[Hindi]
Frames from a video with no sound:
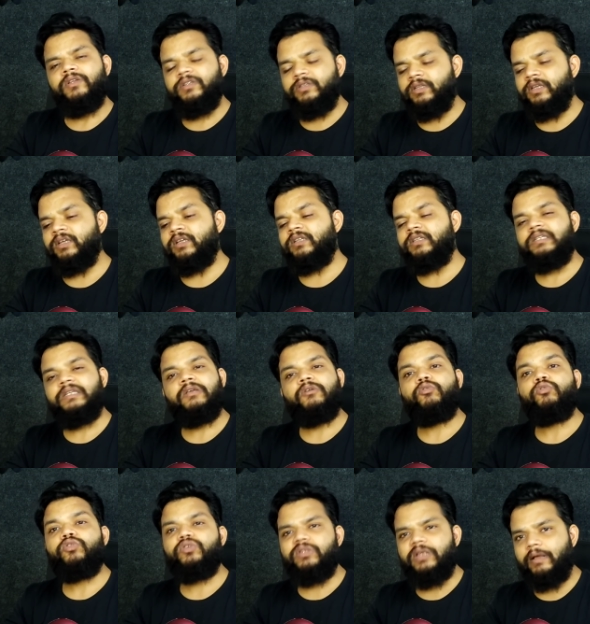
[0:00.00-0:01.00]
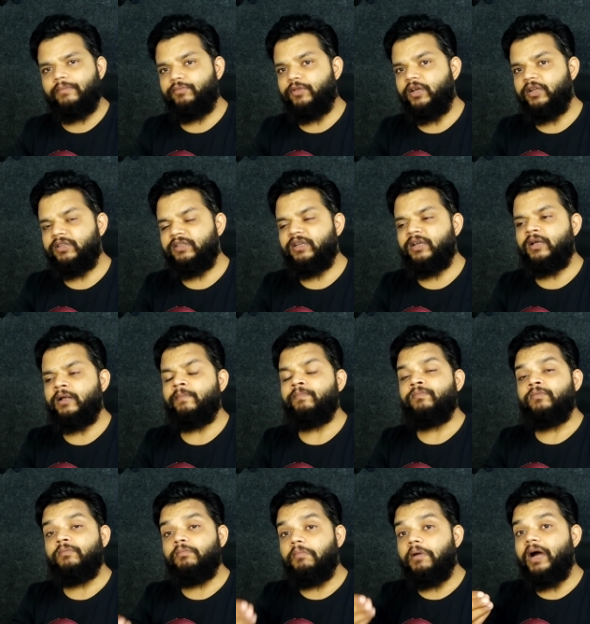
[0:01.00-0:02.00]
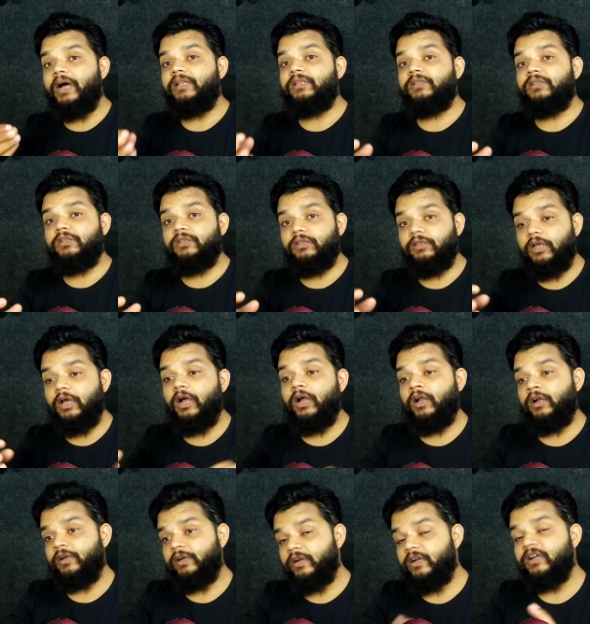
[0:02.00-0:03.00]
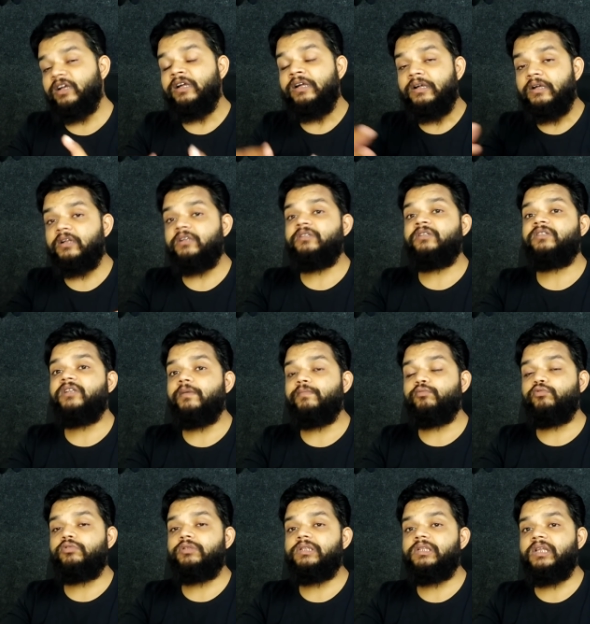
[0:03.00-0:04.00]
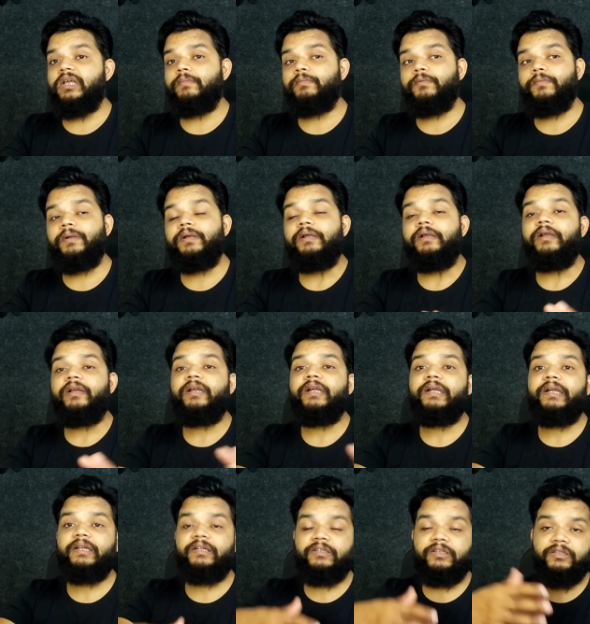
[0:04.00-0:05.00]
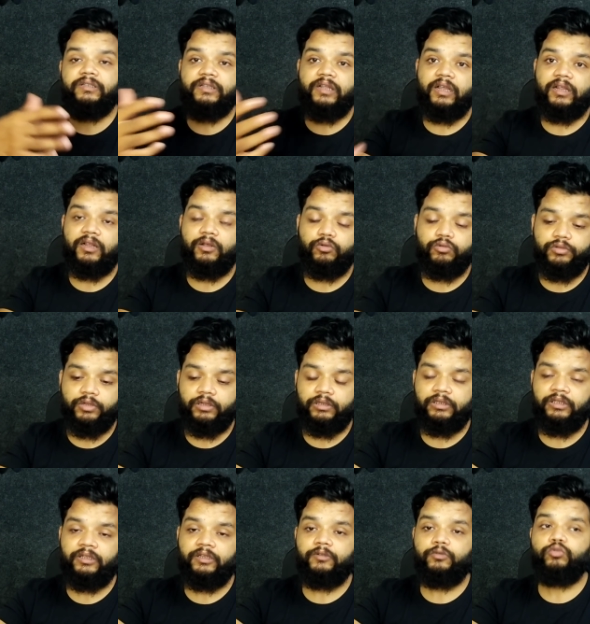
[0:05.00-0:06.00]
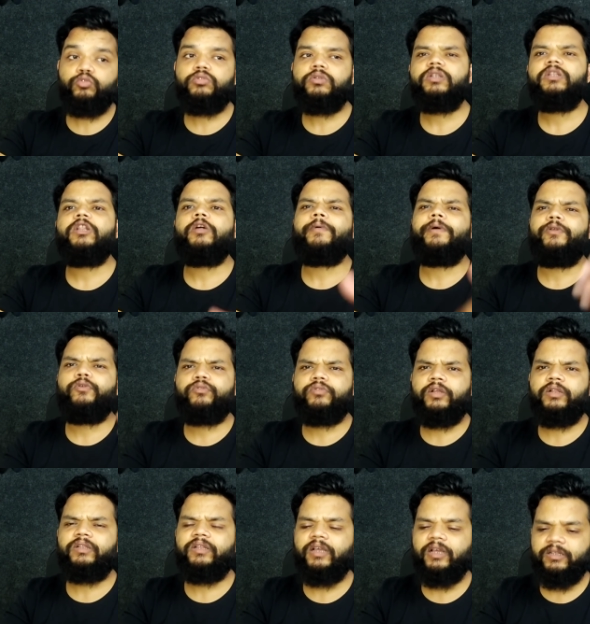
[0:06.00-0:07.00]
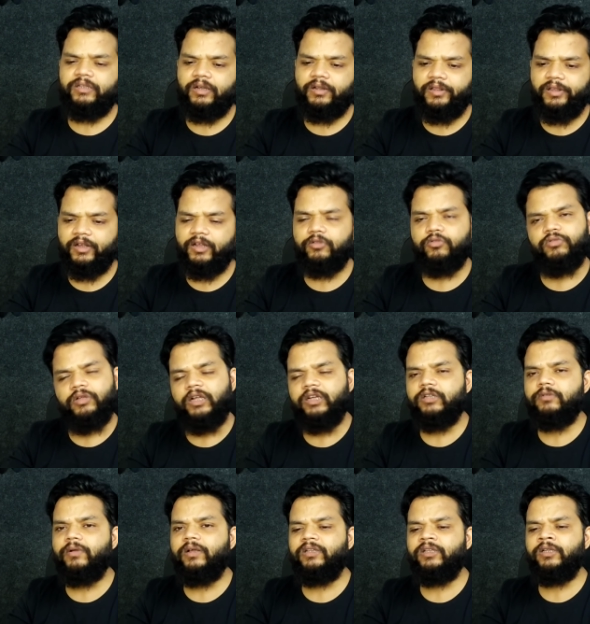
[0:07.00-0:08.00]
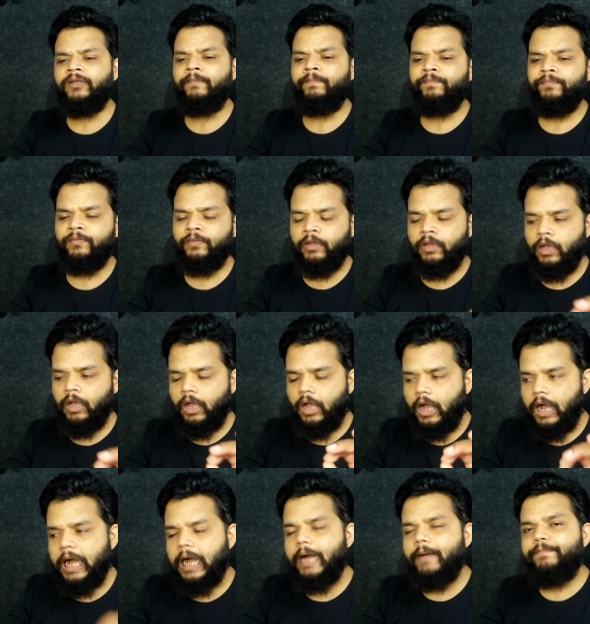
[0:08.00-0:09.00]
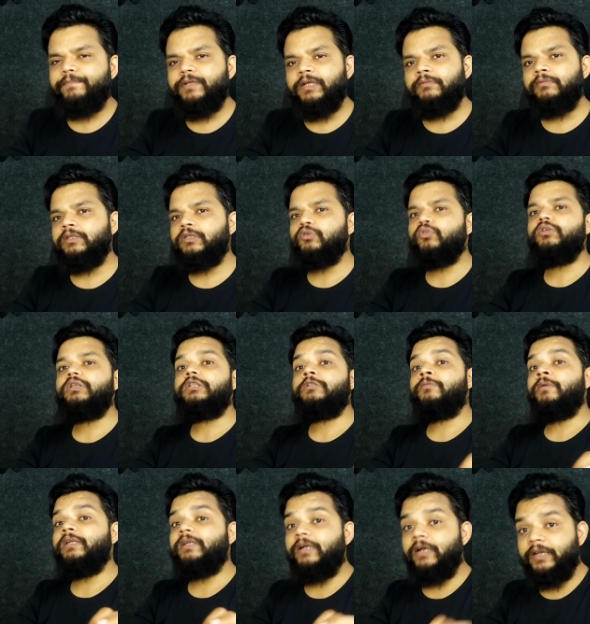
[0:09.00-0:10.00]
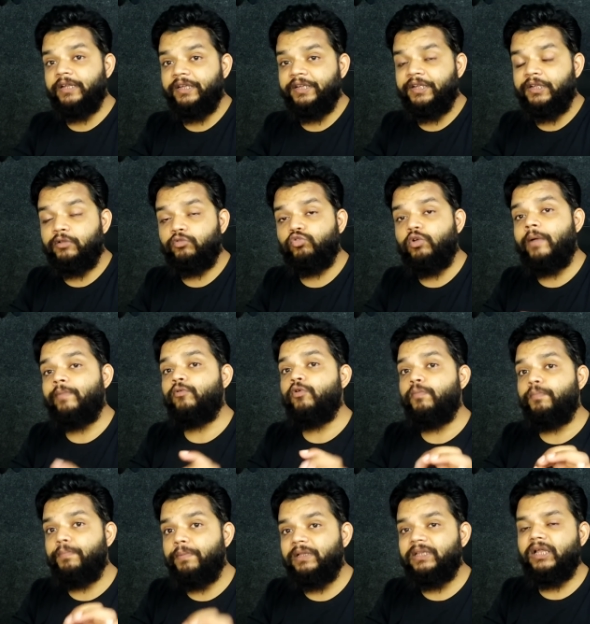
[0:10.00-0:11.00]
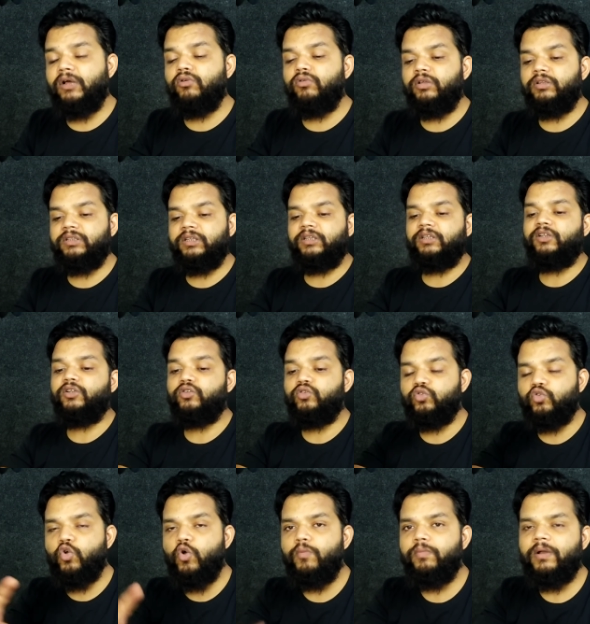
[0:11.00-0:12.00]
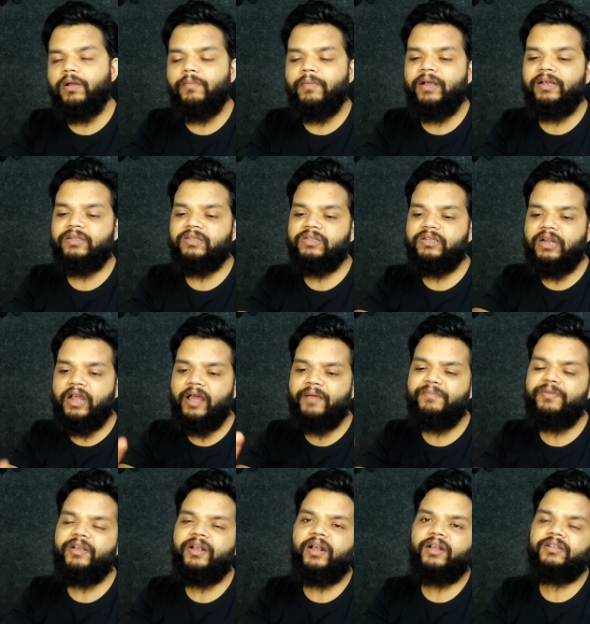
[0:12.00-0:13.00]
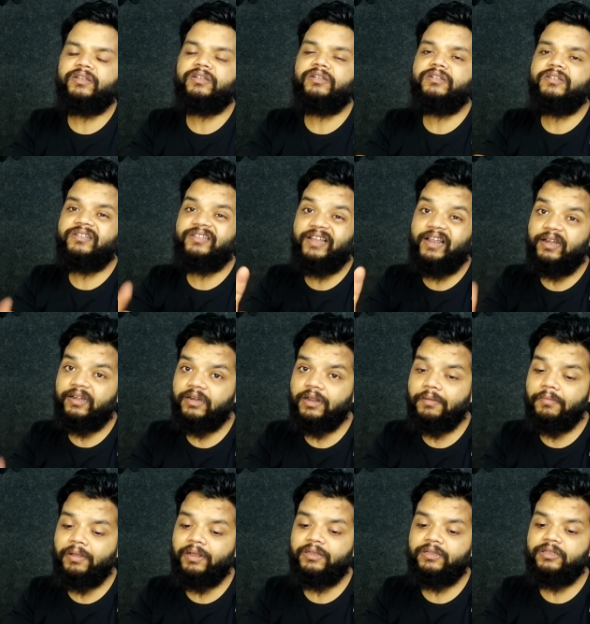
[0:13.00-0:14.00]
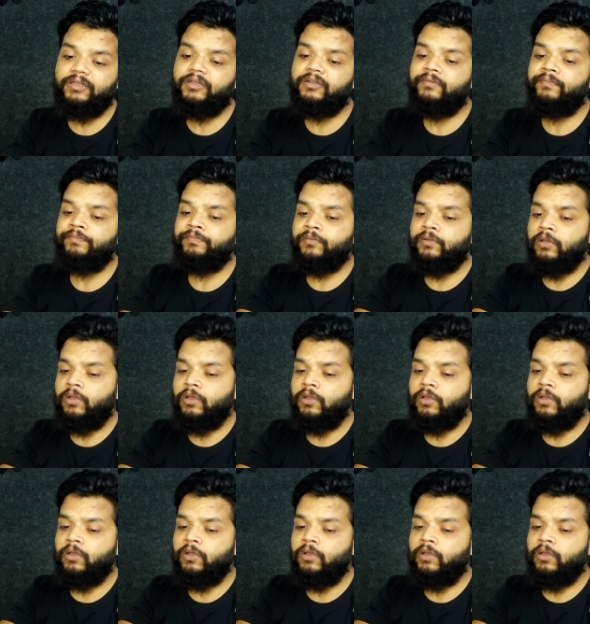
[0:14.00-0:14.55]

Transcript: ये है इसकी कुछ सावधानियाँ बात हाँ ड्रग इंट्रेक्शन का पूछते हैं आपके भाई ड्रग इंट्रेक्शन क्या क्या हो सकते हैं दूसरी दवाइयों के साथ क्या असर देगा तो जाहिर सी बात है आप जब इसको इस्तेमाल करेंगे तो आपको पता होना चाहिए कि टोब्रामाइसिन अमिकासिन जेंटामाइसिन